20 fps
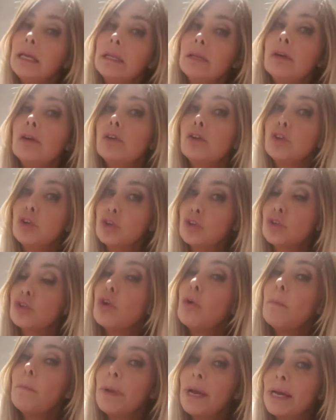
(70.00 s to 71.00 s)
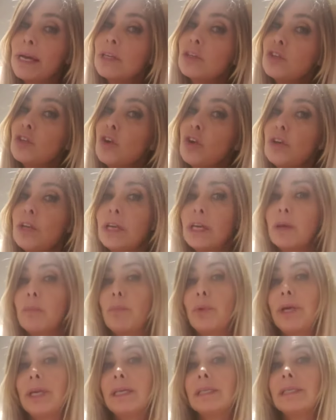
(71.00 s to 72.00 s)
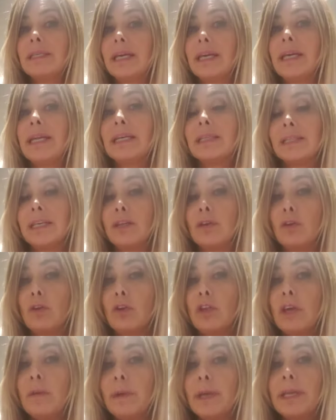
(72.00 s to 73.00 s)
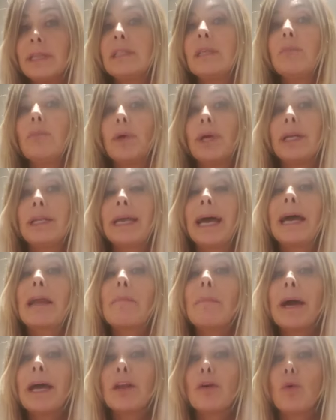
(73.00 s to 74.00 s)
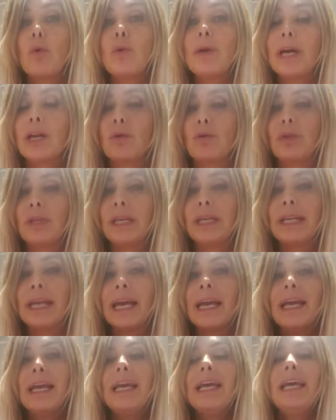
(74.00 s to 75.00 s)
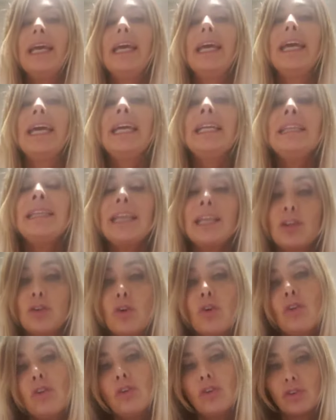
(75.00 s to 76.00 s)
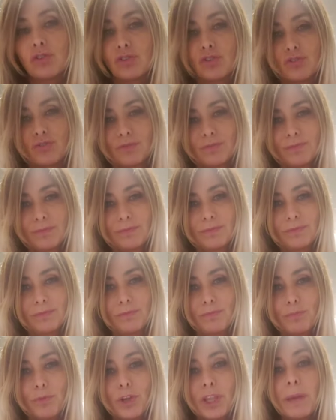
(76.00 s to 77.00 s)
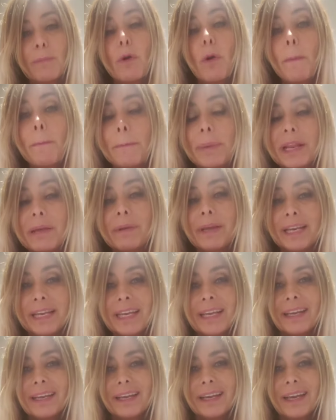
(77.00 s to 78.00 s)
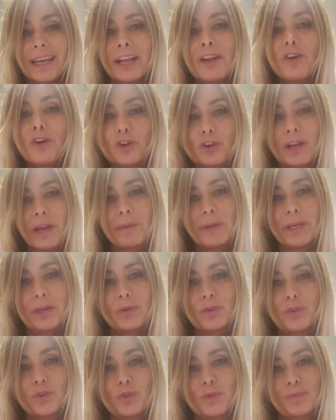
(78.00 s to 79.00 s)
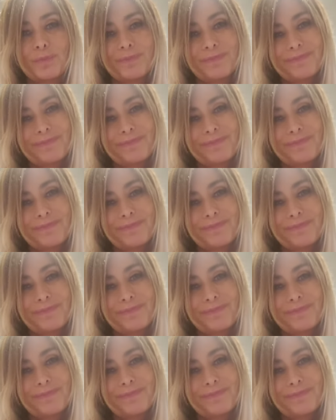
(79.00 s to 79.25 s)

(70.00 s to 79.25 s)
esto no son vacaciones, que pueden seguir haciendo los deberes y pueden armar una rutina. Entre todos, podemos prevenir el coronavirus.